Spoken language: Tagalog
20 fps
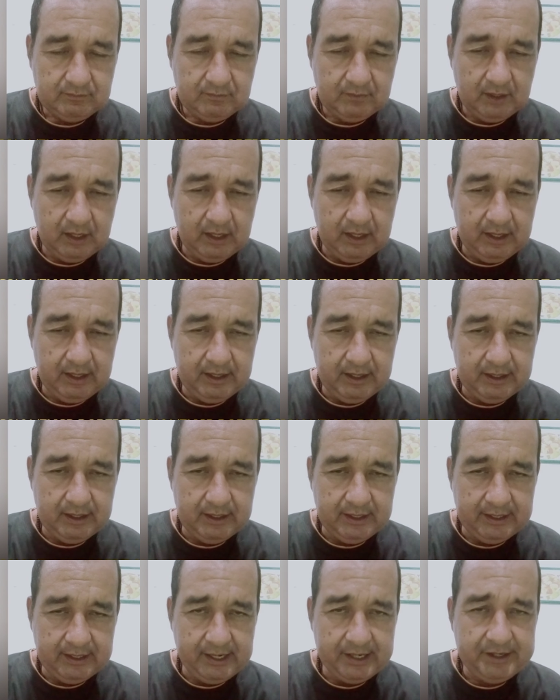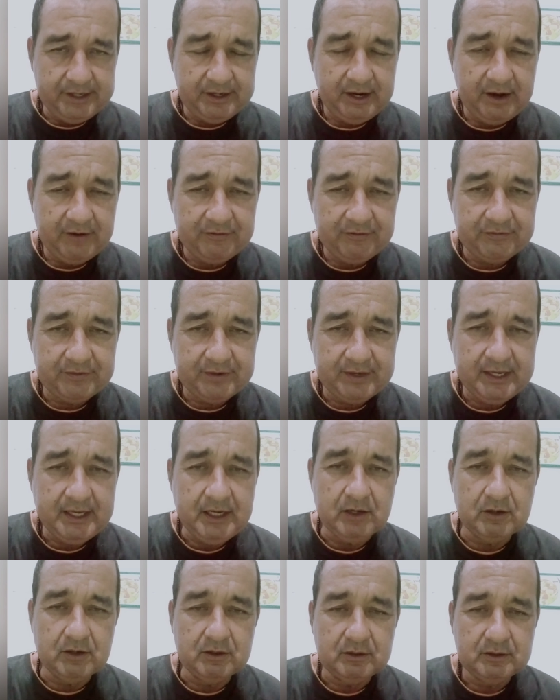uh, another half
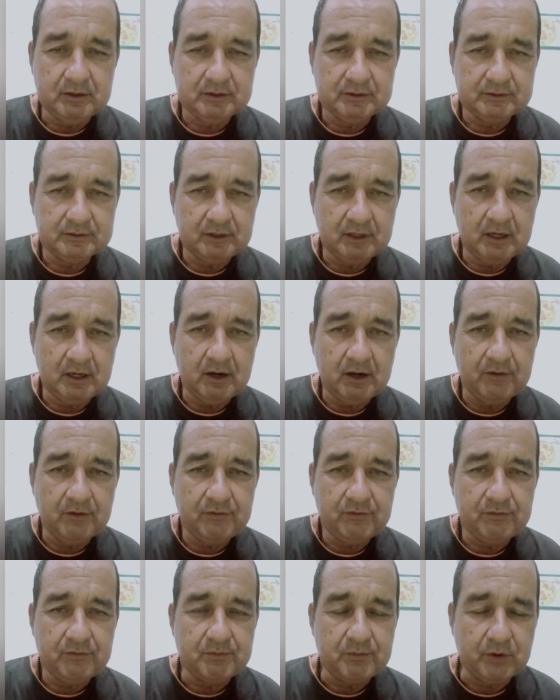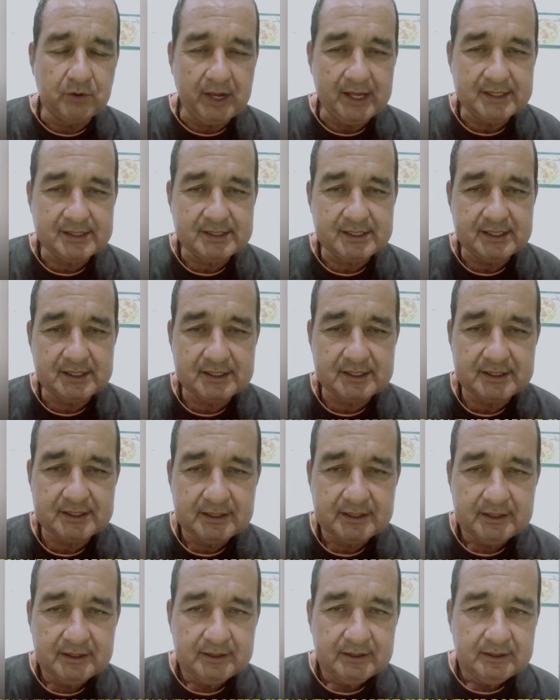kilo of molasses
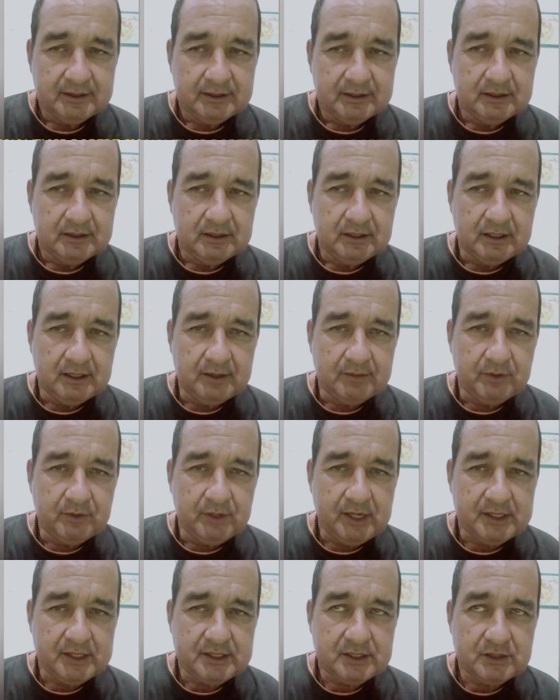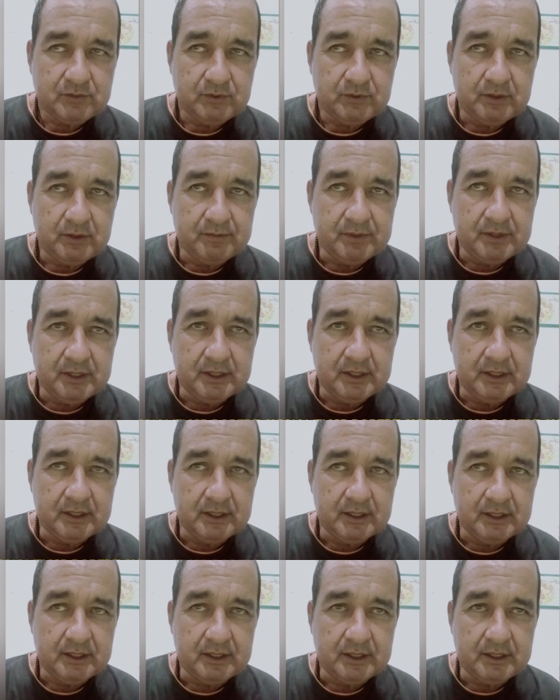uh, molasses will
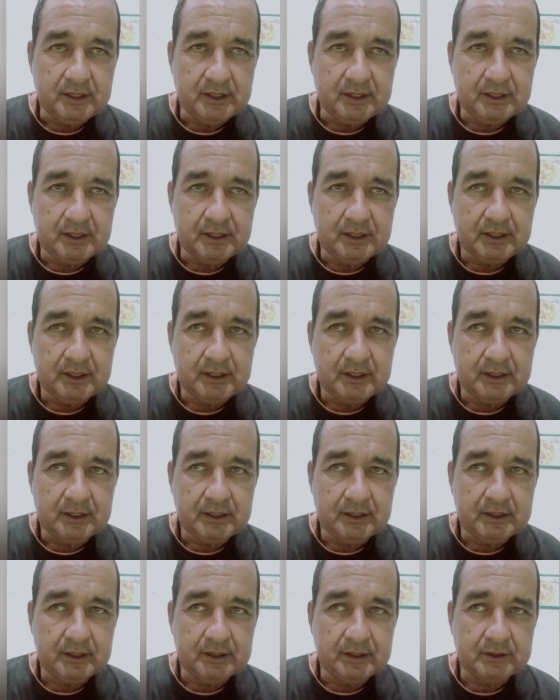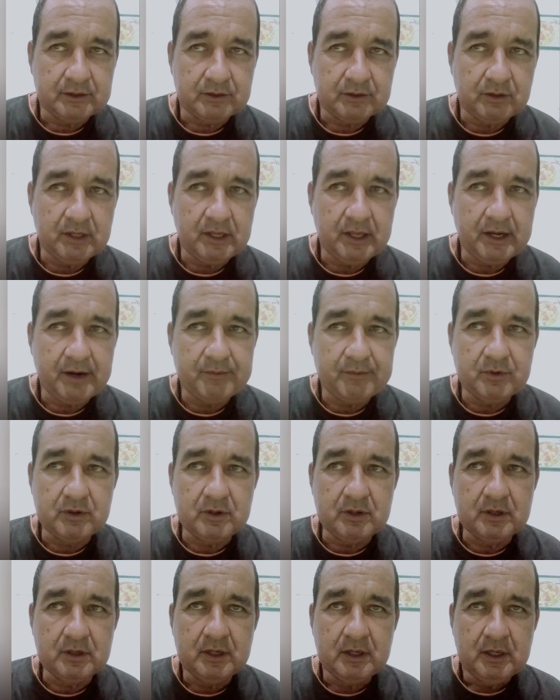be uh,
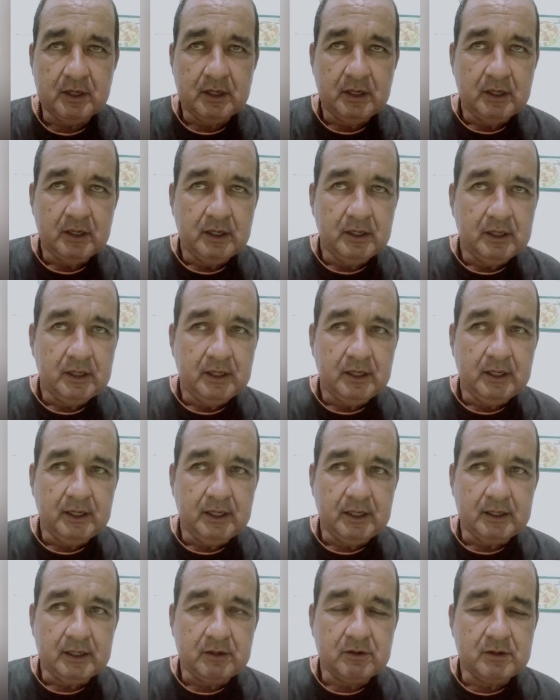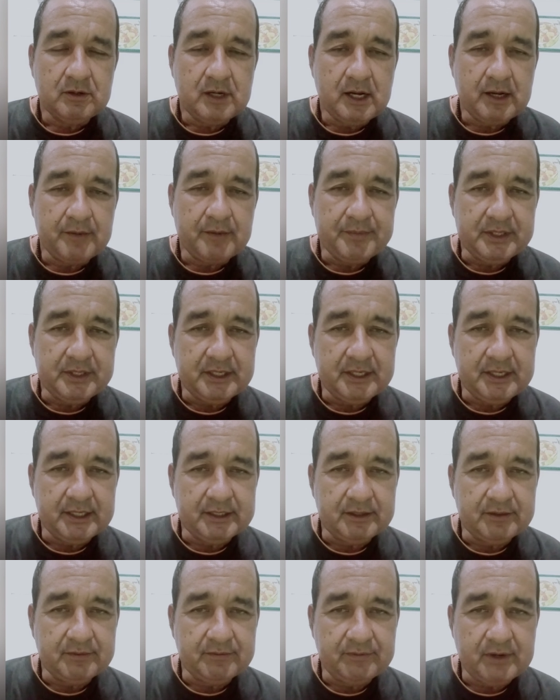tolerable hmm? kung gagamitin
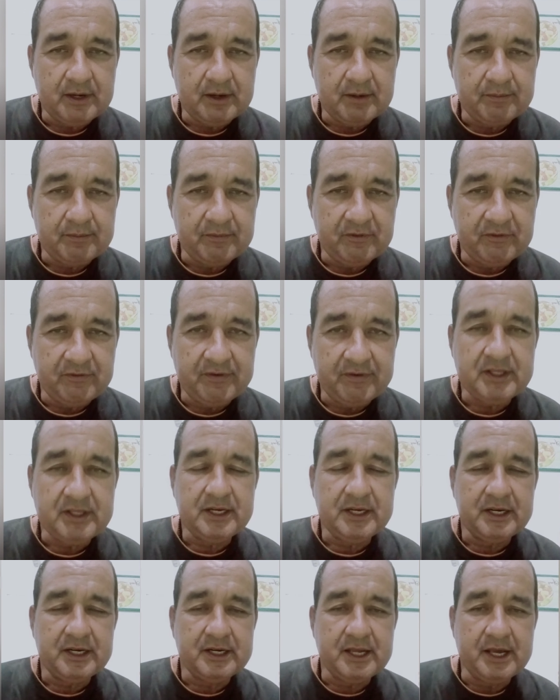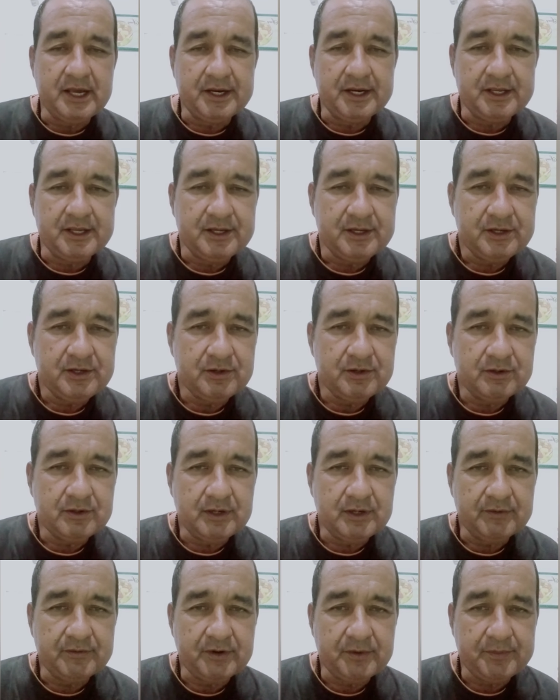natin pang veterinary yung
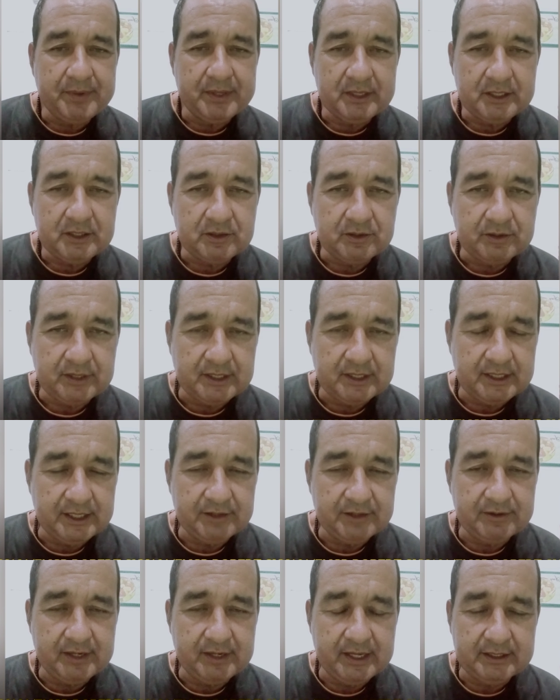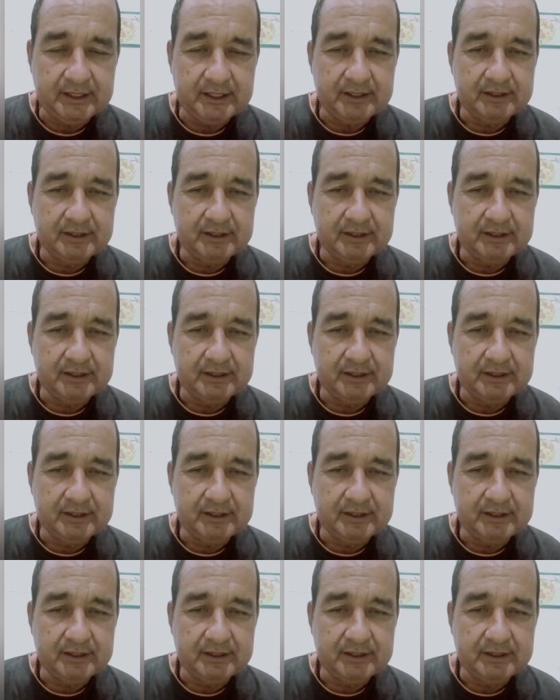uh, fermented oregano natin.